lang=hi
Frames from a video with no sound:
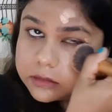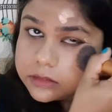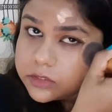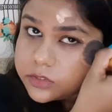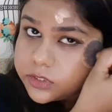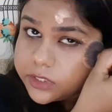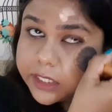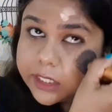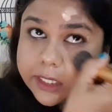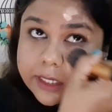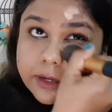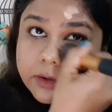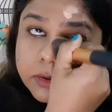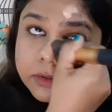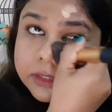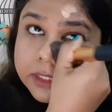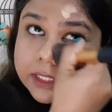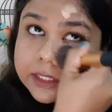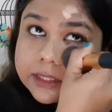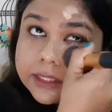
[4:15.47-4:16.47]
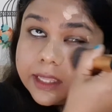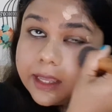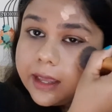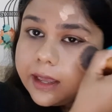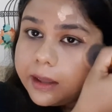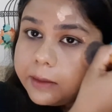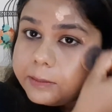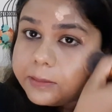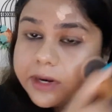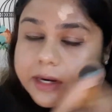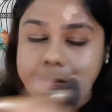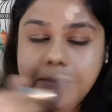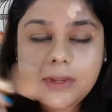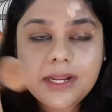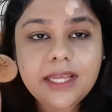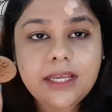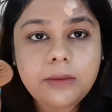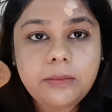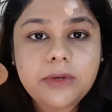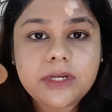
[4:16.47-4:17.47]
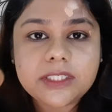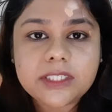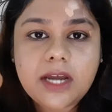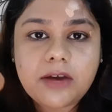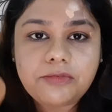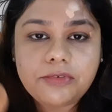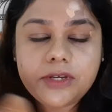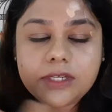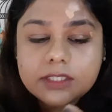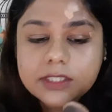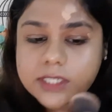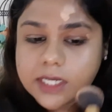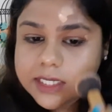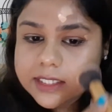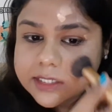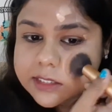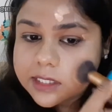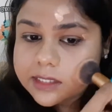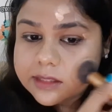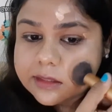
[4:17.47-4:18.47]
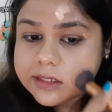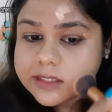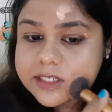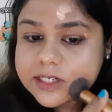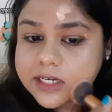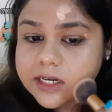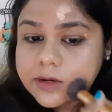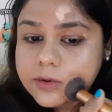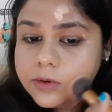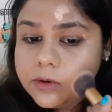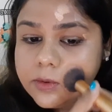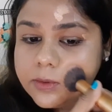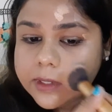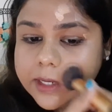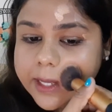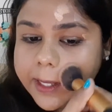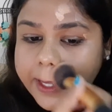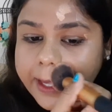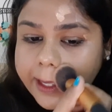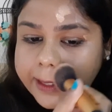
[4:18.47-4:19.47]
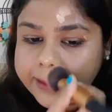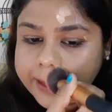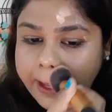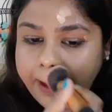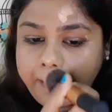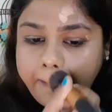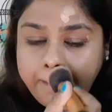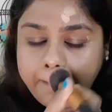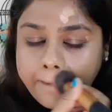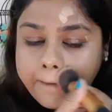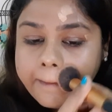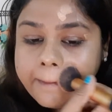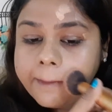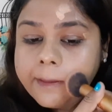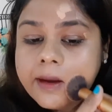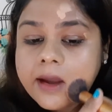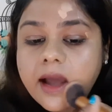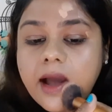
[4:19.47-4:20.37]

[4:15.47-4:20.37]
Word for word: स्ट्रीकी लुक देते हैं बट मेरा ये ब्रश काफ़ी अच्छा है इससे इतना स्ट्रीकी लुक नहीं आता है